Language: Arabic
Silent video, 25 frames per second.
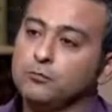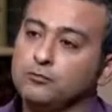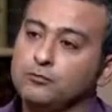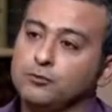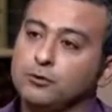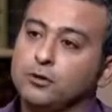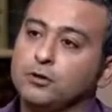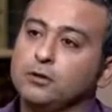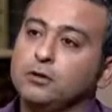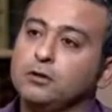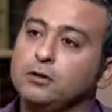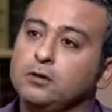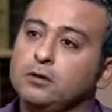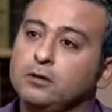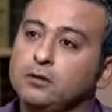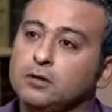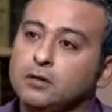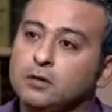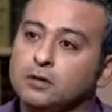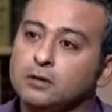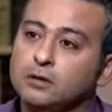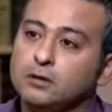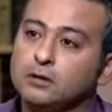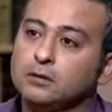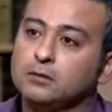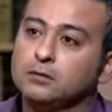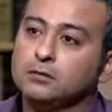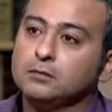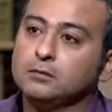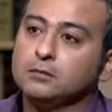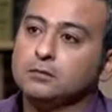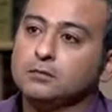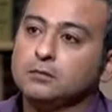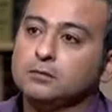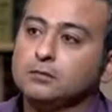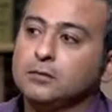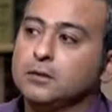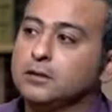مفرده آه،
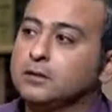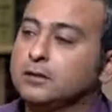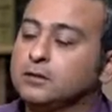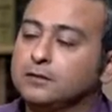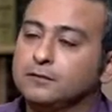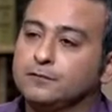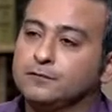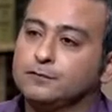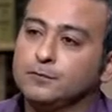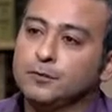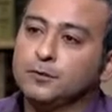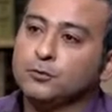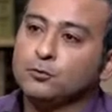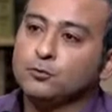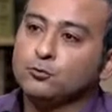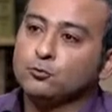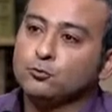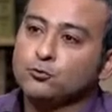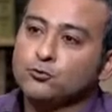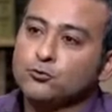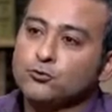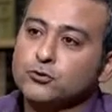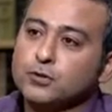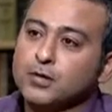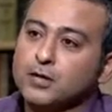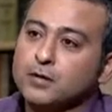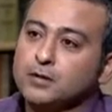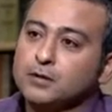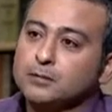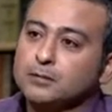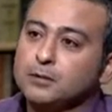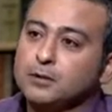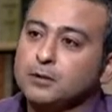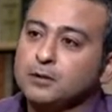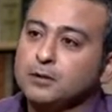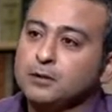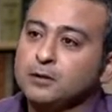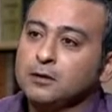متر في متر ونص
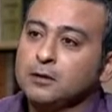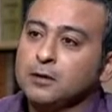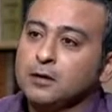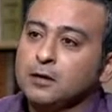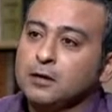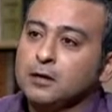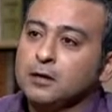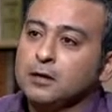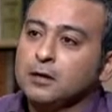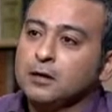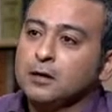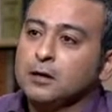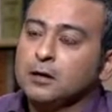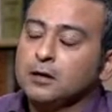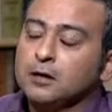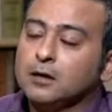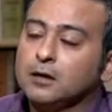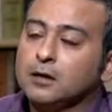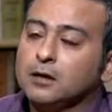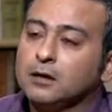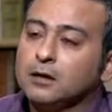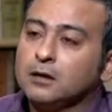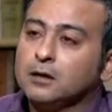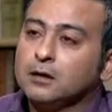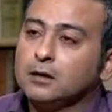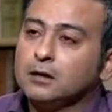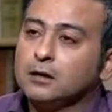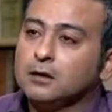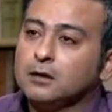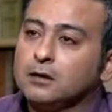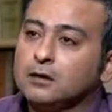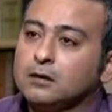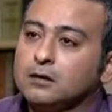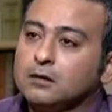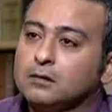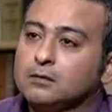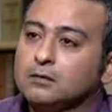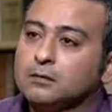تقريبا
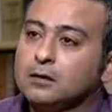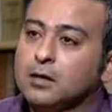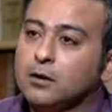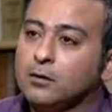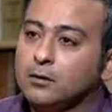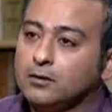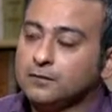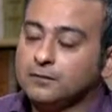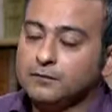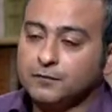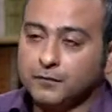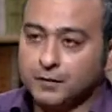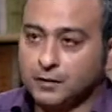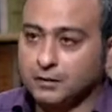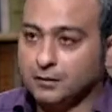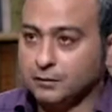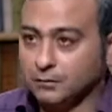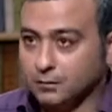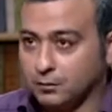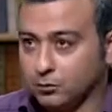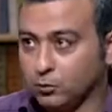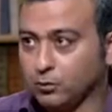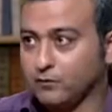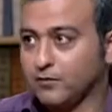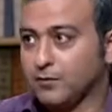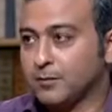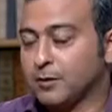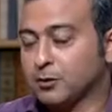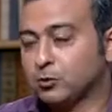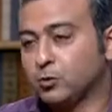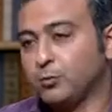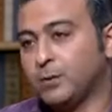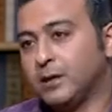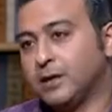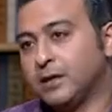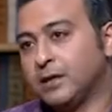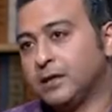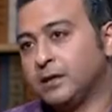آه، في الغرفه
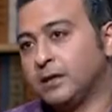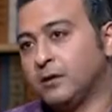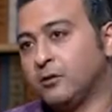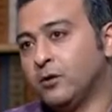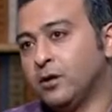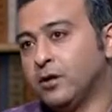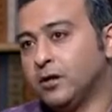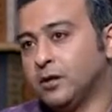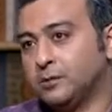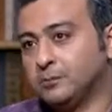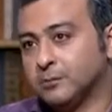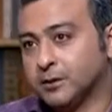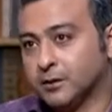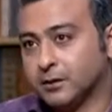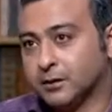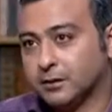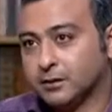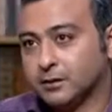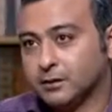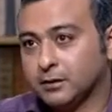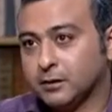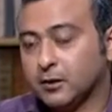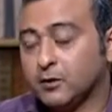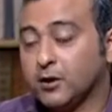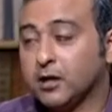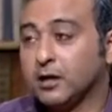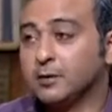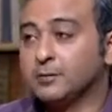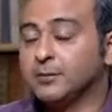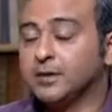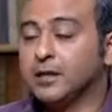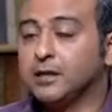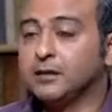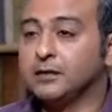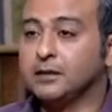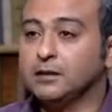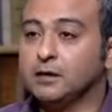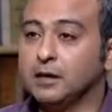مكتوب عليها دواعي امنيه دواعي
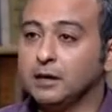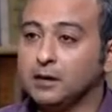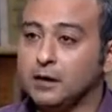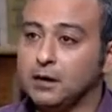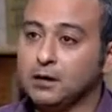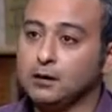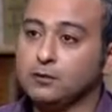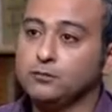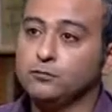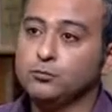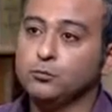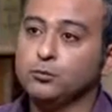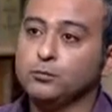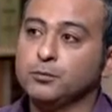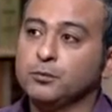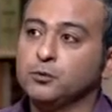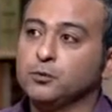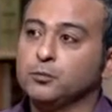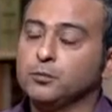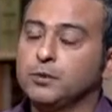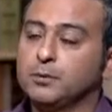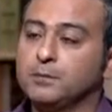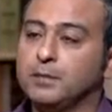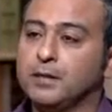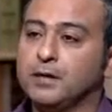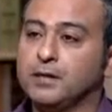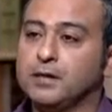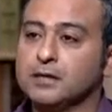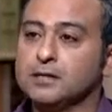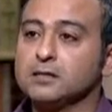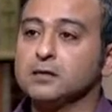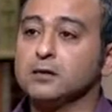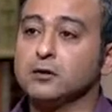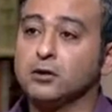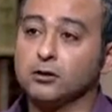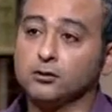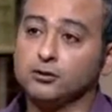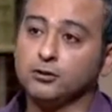امنيه دي اللي انا اعرفه انه بيبقى
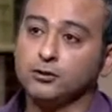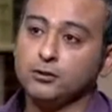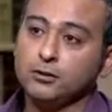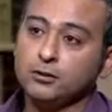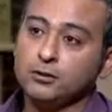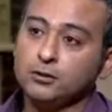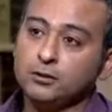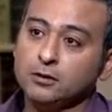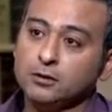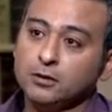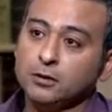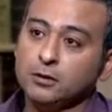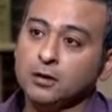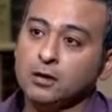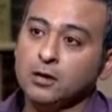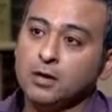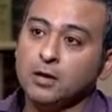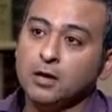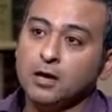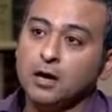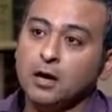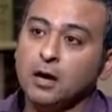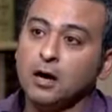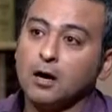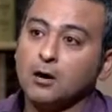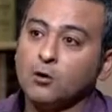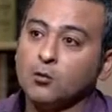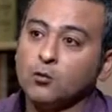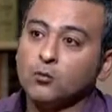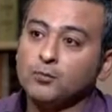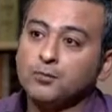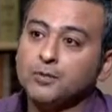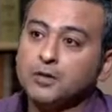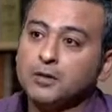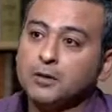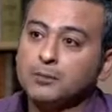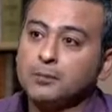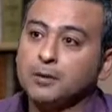الناس الخطيرين او
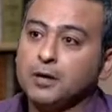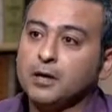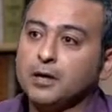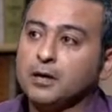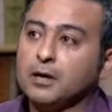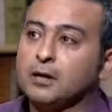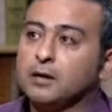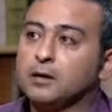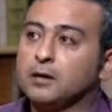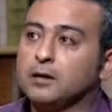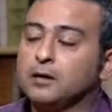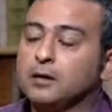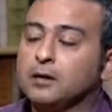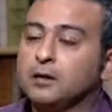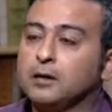بيبقى